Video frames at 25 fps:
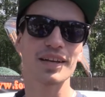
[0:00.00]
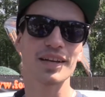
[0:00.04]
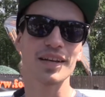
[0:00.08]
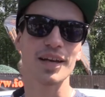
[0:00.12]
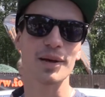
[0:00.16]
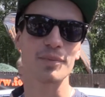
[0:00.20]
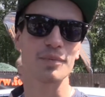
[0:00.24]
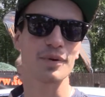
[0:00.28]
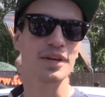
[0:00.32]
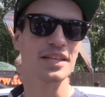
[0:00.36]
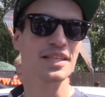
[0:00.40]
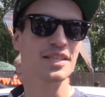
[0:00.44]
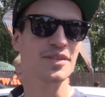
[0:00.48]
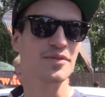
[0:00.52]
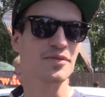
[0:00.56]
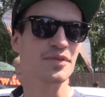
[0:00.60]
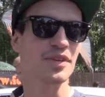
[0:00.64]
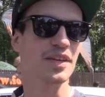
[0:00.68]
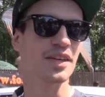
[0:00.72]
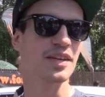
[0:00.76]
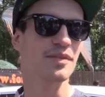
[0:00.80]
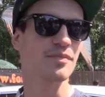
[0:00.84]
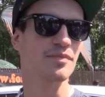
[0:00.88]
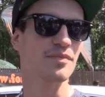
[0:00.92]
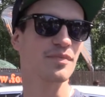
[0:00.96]
копаться в
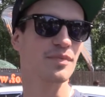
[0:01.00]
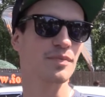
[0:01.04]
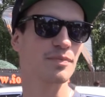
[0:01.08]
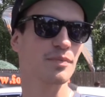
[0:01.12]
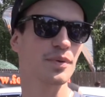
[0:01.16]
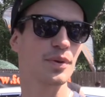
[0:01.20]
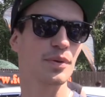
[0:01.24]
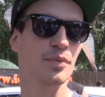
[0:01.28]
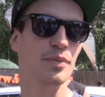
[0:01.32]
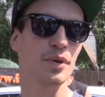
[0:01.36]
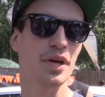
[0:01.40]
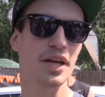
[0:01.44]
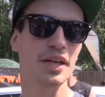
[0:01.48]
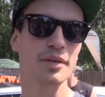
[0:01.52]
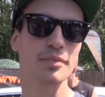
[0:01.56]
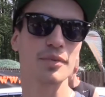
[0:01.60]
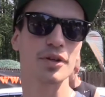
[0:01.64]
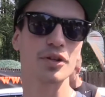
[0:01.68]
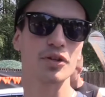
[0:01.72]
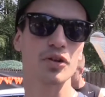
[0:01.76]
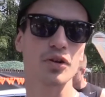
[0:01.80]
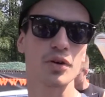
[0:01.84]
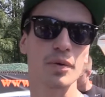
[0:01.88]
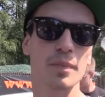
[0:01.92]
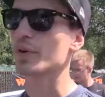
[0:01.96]
ней, перебирать
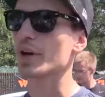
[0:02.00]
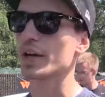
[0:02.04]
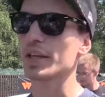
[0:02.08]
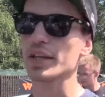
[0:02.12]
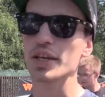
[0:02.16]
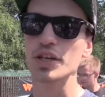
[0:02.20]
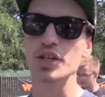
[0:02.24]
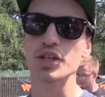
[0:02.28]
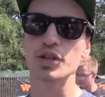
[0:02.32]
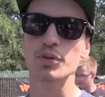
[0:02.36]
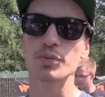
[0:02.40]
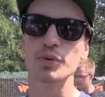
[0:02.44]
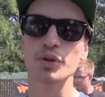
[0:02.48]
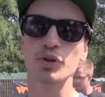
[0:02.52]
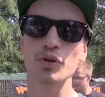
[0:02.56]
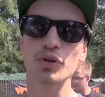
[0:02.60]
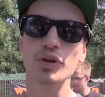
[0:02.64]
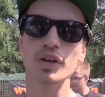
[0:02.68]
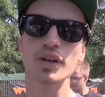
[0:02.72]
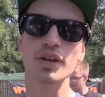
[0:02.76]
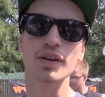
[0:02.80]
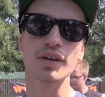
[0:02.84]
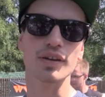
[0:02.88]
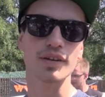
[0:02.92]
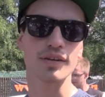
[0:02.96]
мотор. В конечном
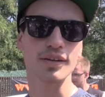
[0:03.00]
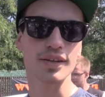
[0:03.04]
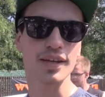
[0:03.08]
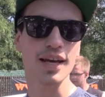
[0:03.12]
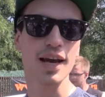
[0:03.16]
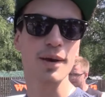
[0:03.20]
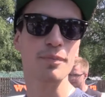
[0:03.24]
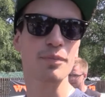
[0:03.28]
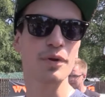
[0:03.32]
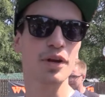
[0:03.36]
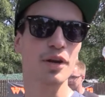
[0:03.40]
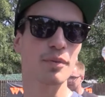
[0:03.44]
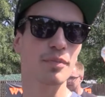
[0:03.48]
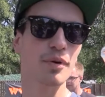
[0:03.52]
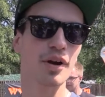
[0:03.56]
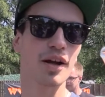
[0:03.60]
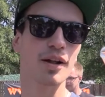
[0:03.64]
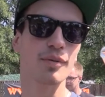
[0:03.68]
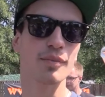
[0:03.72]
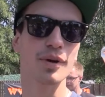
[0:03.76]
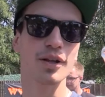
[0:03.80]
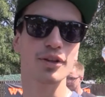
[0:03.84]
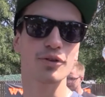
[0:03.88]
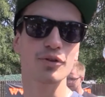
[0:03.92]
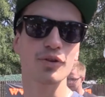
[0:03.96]
итоге я
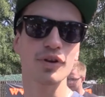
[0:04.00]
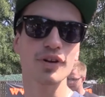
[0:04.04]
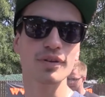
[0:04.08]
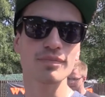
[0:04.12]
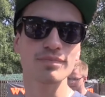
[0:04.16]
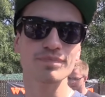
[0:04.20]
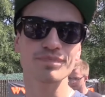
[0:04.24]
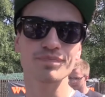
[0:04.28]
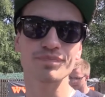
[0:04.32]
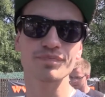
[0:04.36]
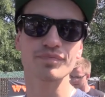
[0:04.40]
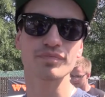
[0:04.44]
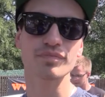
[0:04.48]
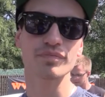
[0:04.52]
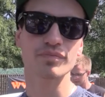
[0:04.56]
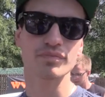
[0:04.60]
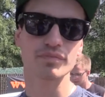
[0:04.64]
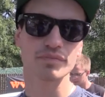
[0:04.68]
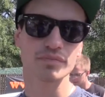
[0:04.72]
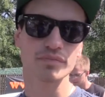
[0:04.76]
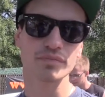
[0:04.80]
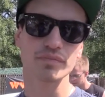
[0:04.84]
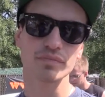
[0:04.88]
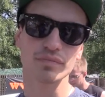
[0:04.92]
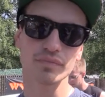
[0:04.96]
перебрал мотор,
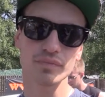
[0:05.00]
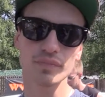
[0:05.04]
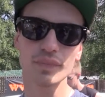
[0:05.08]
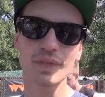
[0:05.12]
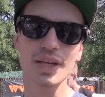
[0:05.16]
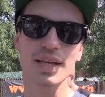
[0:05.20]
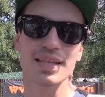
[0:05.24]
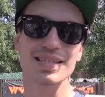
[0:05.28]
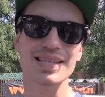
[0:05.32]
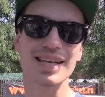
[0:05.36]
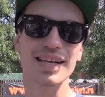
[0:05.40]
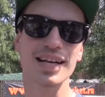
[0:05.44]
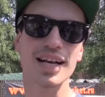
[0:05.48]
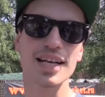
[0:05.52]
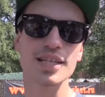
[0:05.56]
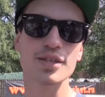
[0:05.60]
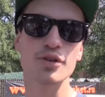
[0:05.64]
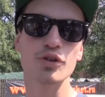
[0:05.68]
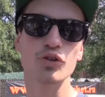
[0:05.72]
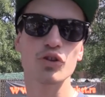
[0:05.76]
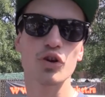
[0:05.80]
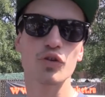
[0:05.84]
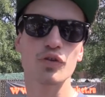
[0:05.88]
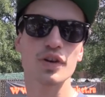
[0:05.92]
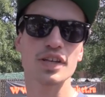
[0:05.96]

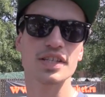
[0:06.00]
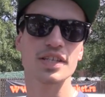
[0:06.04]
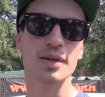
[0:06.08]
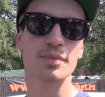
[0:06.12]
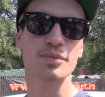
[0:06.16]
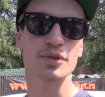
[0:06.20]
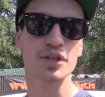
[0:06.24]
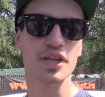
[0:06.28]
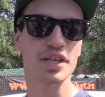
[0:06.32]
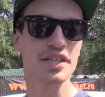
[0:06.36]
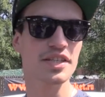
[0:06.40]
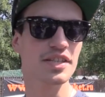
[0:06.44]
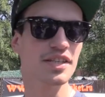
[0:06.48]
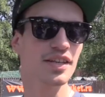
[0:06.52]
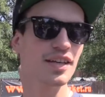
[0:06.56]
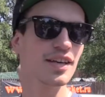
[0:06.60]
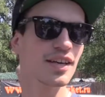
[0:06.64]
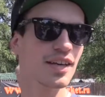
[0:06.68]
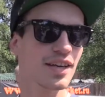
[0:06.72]
заказывал новые запчасти.